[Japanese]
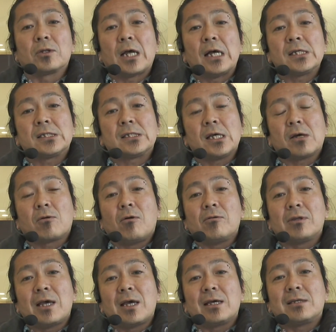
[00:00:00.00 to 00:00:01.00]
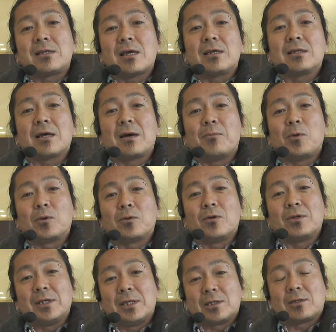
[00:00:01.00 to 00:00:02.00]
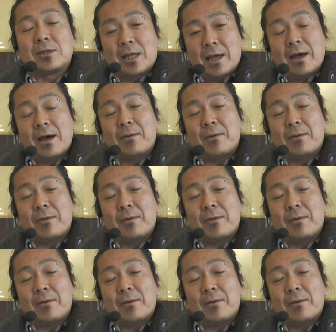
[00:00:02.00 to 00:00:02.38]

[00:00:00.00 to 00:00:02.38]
う男性更年期的なものにね、